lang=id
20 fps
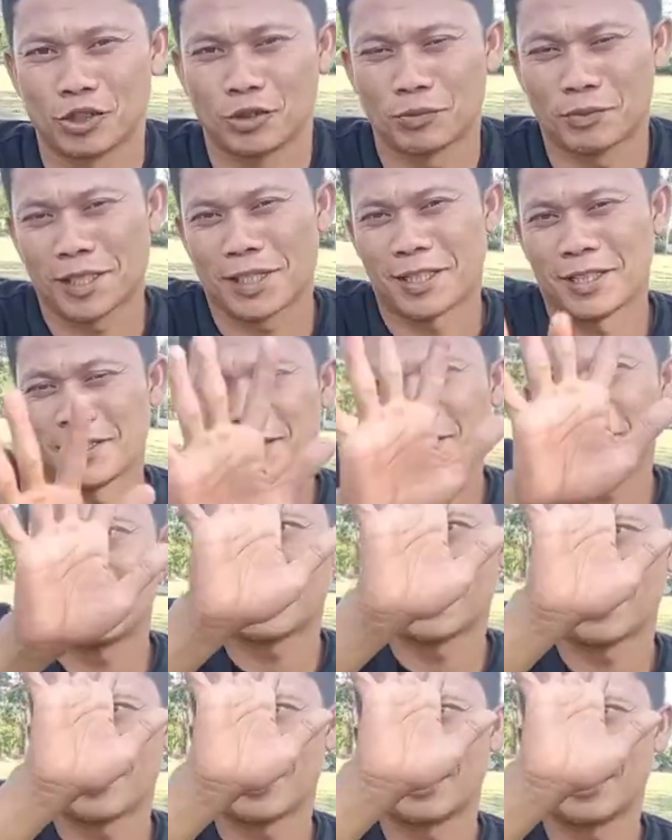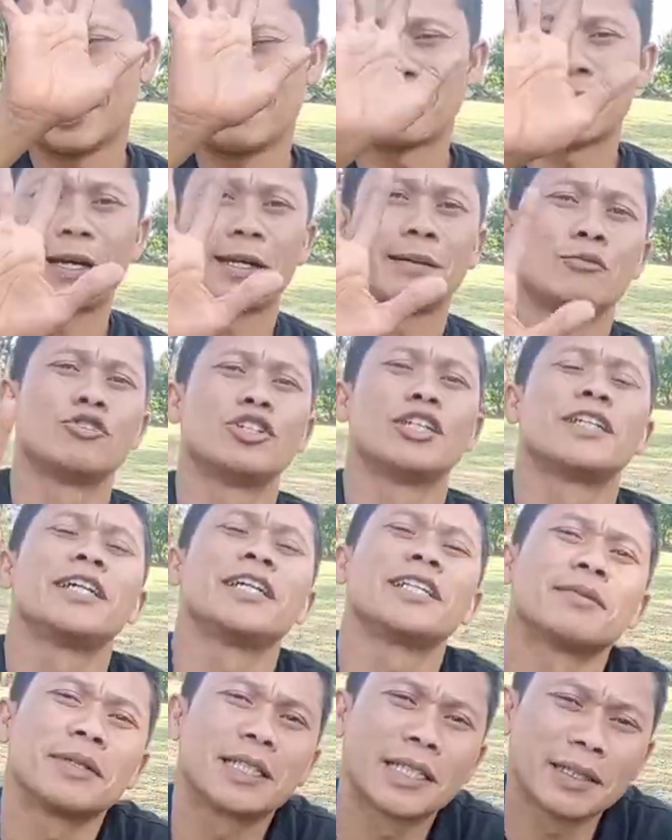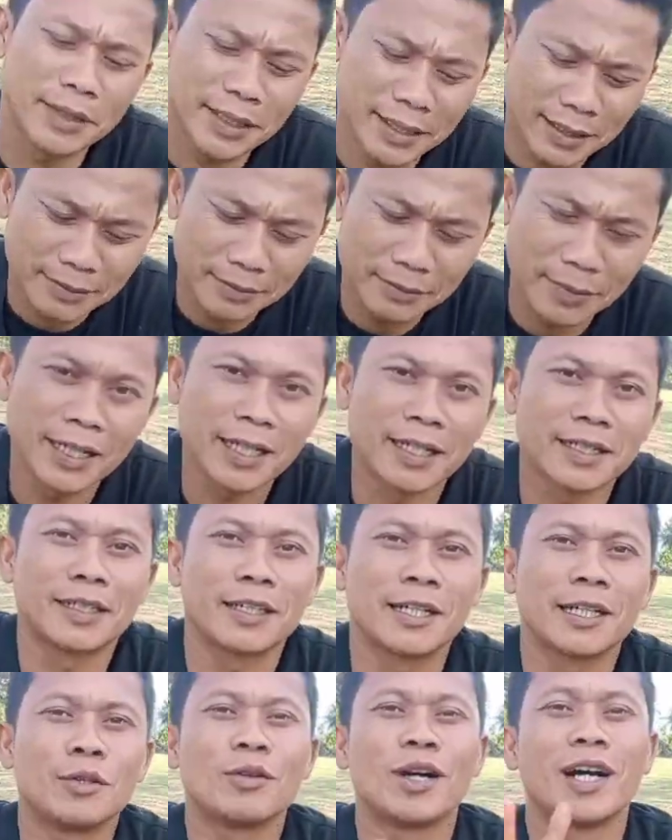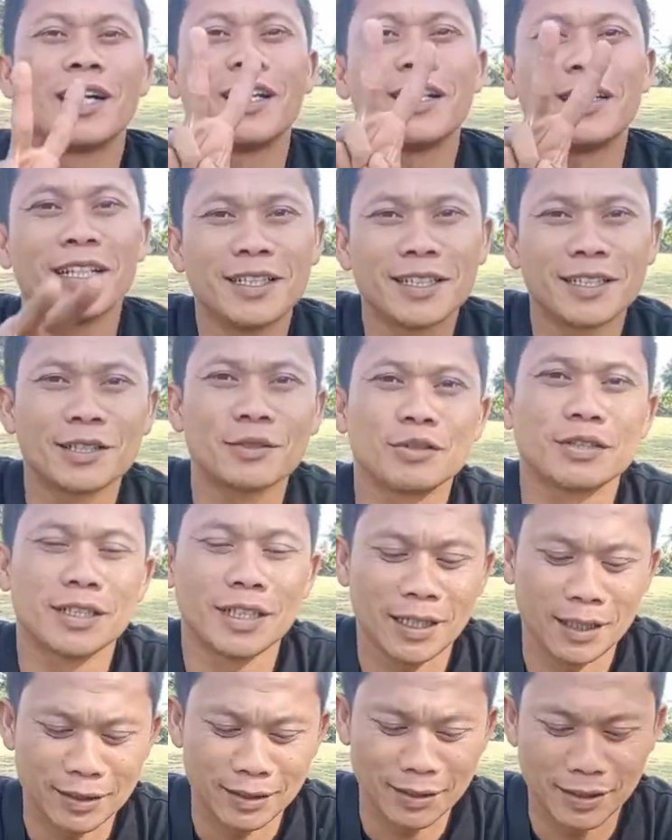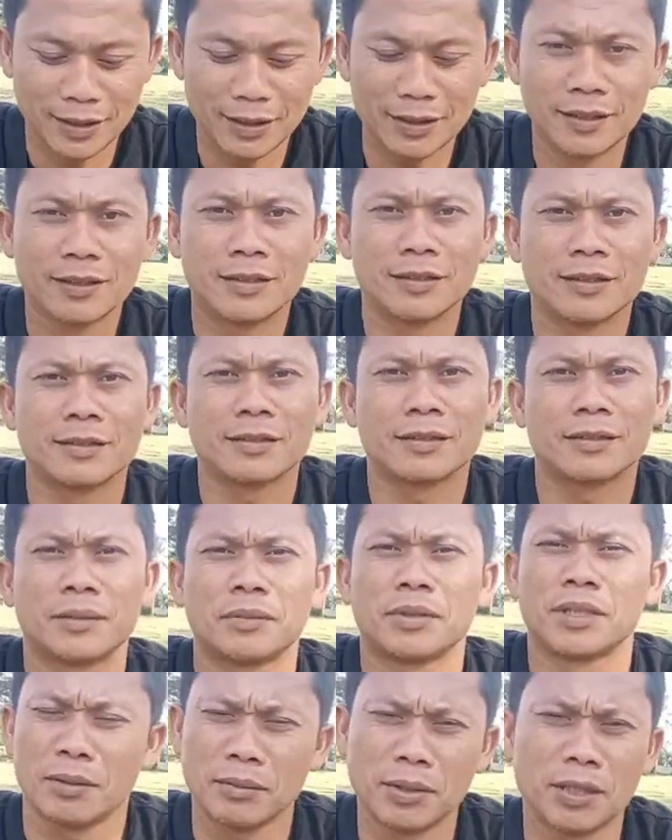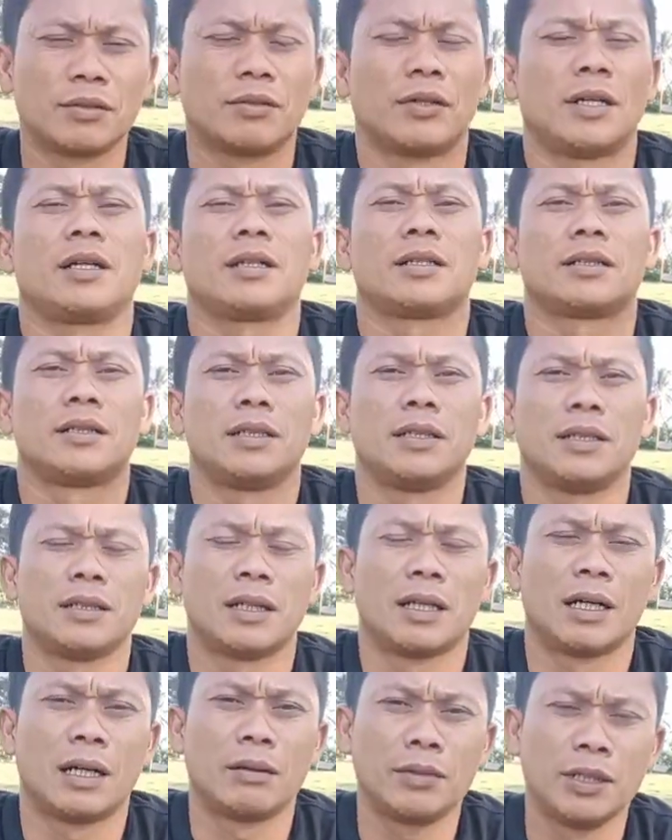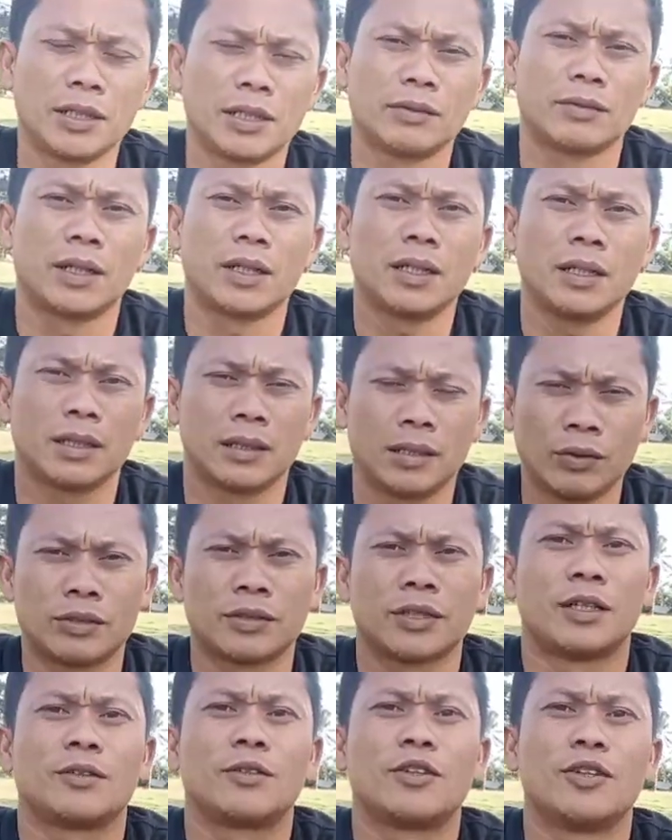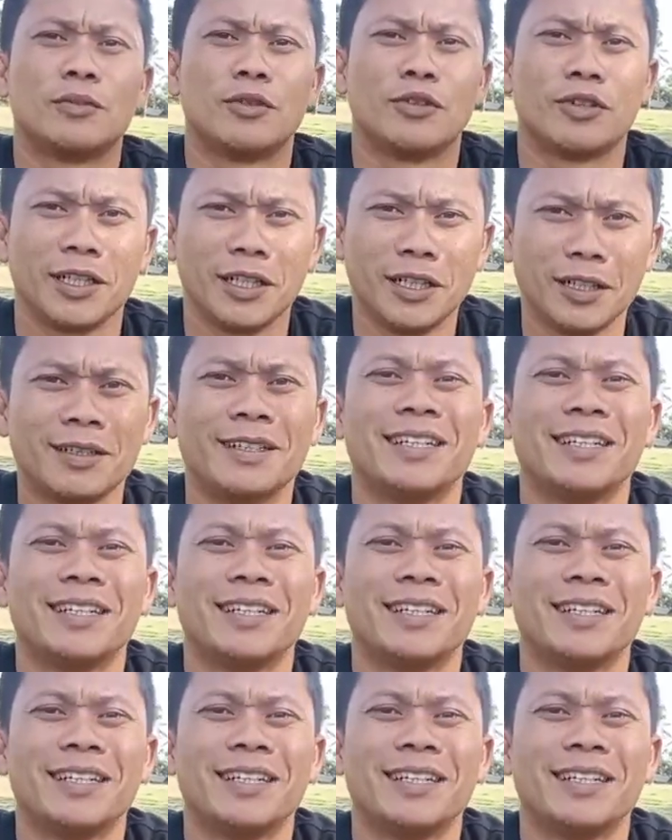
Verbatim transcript: Cuman 5 ribuan deh teman-teman. Bari ataga dua anennya jadi si Ustad. Jadi sebenarnya betul warag sih. Abdi itu warag si Ustad komonya.